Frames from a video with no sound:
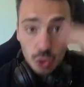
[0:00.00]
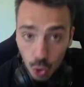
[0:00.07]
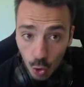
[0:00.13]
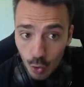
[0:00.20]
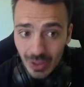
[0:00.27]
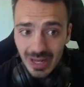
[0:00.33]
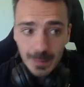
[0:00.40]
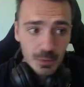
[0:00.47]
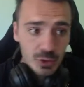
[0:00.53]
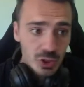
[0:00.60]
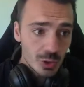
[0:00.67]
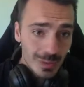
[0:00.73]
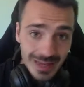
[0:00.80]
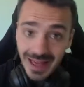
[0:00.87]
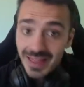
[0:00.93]
todas las
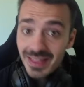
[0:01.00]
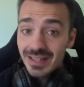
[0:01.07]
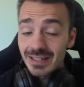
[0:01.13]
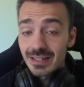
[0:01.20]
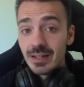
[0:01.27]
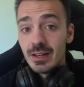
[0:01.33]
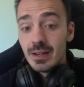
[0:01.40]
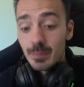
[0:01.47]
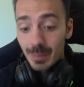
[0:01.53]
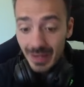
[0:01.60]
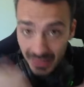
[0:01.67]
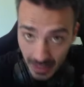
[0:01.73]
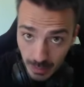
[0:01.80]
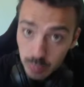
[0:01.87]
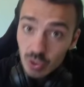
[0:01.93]
posibilidades para
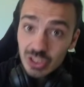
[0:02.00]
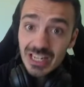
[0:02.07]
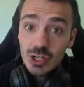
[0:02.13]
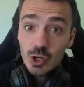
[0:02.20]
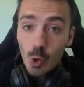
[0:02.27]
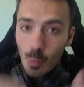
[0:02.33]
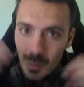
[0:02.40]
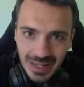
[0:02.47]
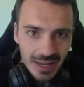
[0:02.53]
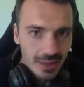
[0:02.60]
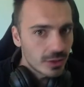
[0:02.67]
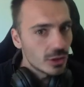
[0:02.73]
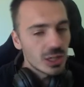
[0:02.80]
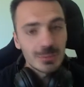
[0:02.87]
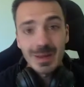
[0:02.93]
hacer vuestras
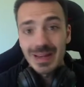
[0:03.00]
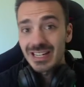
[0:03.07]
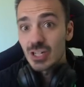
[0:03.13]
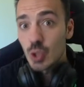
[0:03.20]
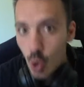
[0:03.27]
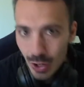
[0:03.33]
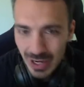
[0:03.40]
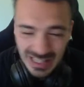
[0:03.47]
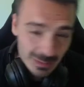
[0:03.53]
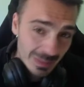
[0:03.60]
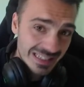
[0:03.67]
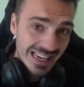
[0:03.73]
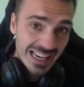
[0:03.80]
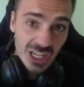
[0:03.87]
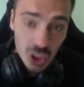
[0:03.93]
combinaciones más locas,
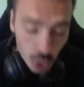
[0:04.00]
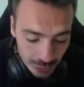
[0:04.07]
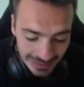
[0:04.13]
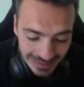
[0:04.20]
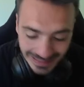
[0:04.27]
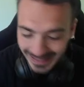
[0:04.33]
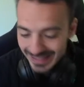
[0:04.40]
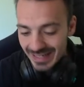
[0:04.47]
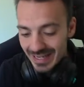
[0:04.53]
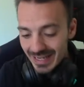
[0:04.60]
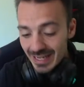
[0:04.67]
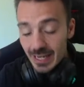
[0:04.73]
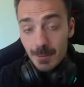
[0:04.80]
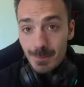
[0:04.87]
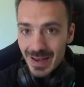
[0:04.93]
más exóticas,
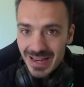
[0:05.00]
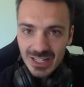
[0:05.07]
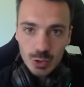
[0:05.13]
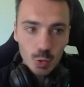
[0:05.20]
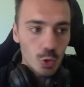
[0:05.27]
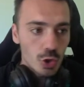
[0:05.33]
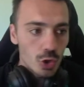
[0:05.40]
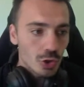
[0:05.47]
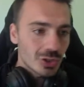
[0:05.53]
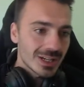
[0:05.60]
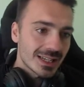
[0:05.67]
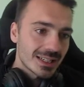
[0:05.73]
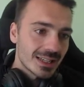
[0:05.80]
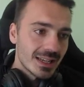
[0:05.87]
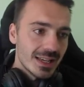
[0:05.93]
más
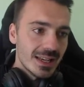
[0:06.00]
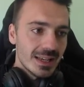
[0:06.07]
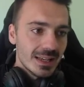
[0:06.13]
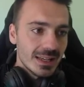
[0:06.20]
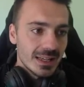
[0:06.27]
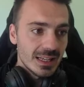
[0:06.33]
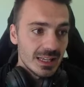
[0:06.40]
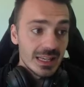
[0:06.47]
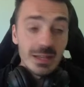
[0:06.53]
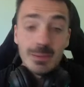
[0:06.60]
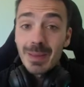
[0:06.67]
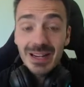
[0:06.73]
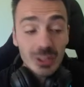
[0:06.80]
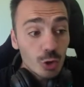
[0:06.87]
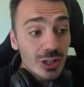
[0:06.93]
curiosas y,
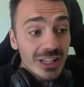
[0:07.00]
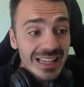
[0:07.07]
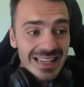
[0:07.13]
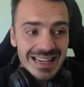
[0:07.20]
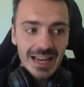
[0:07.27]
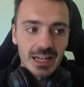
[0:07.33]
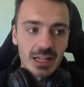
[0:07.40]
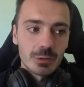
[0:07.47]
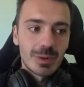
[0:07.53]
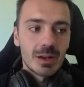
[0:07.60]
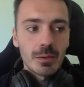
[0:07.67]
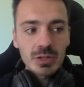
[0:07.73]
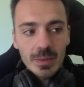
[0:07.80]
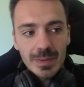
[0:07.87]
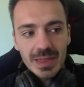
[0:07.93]
más originales, ¿vale?
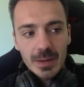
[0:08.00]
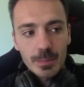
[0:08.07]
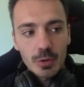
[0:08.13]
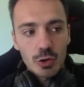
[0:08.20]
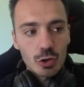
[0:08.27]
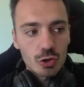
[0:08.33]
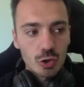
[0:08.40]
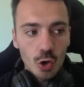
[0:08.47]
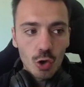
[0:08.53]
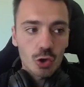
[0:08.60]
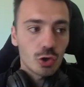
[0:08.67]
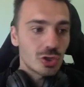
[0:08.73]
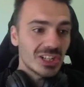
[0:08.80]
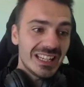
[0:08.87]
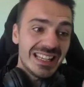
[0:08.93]
Vamos a empezar por los
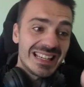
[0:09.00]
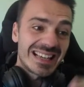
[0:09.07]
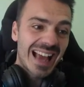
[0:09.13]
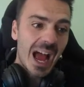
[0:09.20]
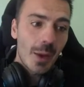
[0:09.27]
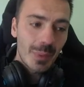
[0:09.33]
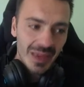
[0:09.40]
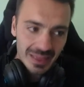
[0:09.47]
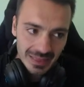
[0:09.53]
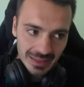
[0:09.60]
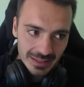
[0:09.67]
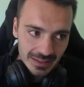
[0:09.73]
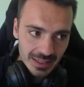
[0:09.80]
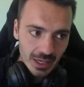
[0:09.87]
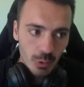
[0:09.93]
gorros y
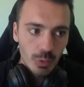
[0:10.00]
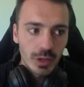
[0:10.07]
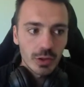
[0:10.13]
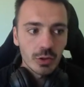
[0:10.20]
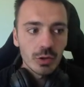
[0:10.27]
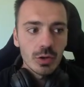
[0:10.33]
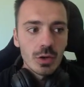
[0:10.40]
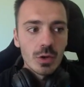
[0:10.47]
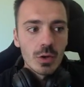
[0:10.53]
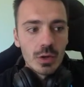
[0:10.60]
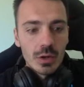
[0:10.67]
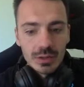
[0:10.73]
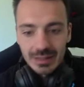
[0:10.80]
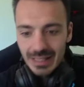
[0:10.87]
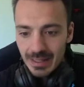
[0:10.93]
cabezas, ¿de acuerdo?
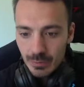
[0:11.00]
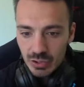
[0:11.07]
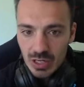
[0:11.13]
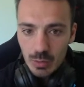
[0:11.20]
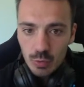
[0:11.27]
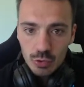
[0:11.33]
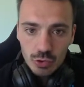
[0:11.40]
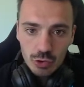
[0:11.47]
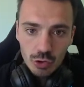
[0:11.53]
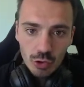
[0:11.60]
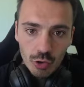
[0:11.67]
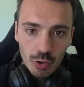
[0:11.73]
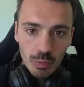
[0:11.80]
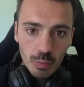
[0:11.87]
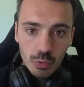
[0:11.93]
Tenemos a
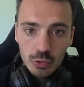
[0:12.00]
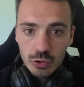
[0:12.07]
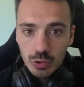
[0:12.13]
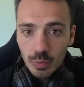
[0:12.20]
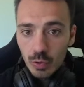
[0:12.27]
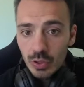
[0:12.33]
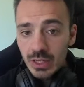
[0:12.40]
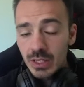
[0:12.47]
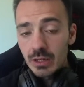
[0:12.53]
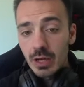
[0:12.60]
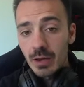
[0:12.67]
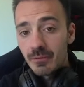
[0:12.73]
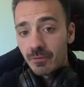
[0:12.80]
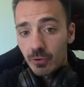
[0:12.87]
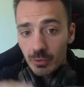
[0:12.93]
Bunso, Bunso Bonnie
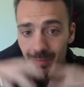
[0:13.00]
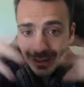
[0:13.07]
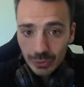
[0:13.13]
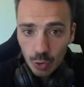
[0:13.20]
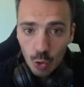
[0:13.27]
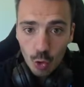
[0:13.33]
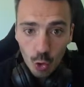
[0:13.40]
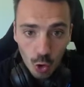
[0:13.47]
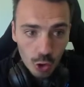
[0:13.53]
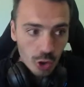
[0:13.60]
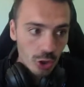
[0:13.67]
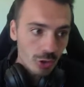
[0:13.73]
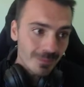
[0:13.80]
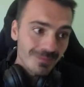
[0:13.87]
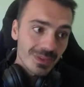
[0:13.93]
en formato
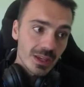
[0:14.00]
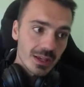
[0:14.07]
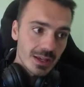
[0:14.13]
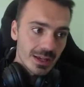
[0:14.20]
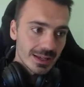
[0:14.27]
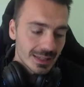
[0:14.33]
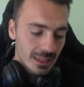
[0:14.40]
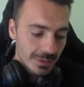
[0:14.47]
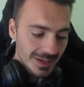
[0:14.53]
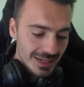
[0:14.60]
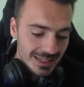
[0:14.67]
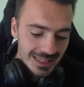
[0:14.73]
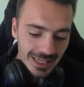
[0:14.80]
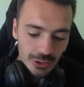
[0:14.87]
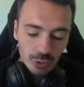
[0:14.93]
gorro. Si bien
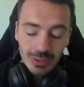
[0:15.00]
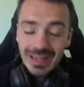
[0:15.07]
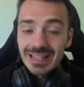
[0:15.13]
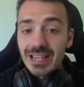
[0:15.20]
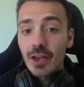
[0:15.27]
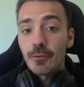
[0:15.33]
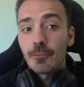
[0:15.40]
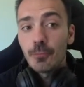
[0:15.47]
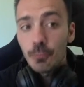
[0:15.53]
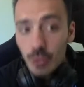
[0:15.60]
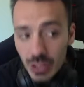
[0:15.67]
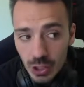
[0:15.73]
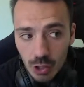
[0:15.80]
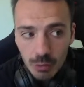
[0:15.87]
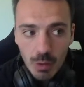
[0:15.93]
es cierto que ya
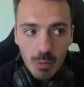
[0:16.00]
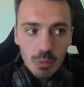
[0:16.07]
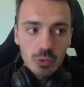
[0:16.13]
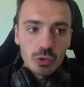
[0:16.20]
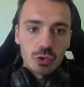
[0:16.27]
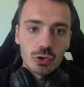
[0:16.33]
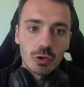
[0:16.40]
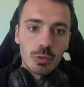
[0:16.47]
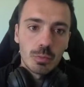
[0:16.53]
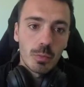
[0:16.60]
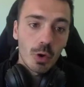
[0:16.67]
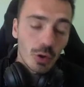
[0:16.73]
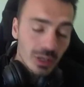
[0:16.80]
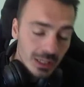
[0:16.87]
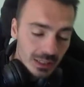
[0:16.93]
fui como Bunso
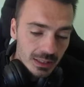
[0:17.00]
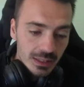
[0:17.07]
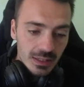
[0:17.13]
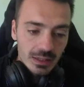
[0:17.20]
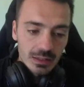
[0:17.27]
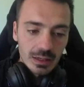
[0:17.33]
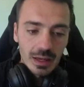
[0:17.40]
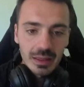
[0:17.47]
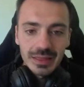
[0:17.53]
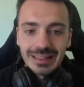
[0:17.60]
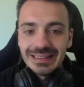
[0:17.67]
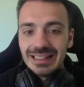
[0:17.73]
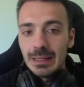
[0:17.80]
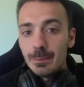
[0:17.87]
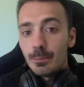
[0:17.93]
Bonnie, hace
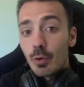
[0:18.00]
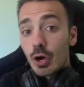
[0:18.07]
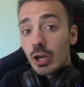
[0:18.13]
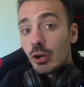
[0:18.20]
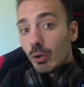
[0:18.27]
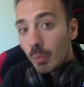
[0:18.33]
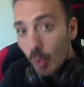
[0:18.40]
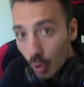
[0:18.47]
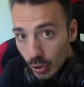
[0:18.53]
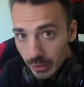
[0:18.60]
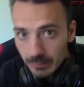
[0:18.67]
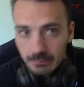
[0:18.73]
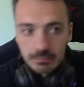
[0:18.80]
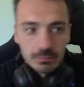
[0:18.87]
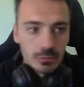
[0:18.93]
tiempo que no
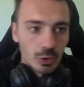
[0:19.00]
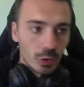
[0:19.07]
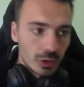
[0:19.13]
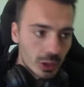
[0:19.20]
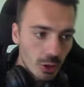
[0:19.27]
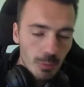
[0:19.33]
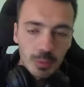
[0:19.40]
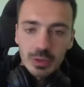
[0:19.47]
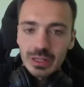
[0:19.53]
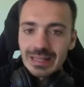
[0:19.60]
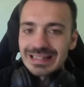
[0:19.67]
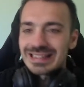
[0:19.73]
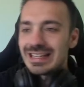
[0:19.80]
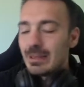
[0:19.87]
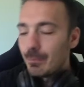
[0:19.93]
voy. Lo digo porque
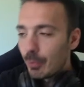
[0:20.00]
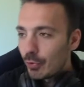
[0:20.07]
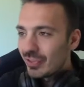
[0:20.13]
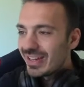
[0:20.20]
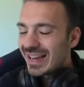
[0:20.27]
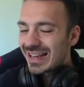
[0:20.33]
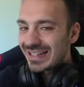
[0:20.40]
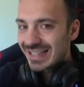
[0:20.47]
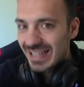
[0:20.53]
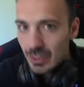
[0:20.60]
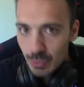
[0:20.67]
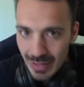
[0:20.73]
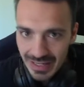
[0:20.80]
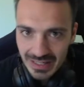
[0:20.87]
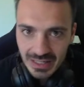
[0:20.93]
sí, podría ser
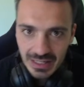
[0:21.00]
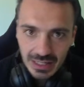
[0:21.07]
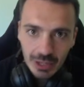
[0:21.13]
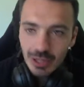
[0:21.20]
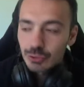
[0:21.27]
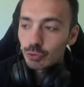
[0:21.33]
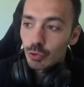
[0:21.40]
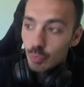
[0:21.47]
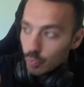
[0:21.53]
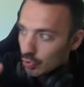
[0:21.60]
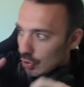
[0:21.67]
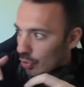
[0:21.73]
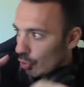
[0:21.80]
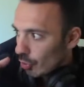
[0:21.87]
una skin, ahora todo el mundo en los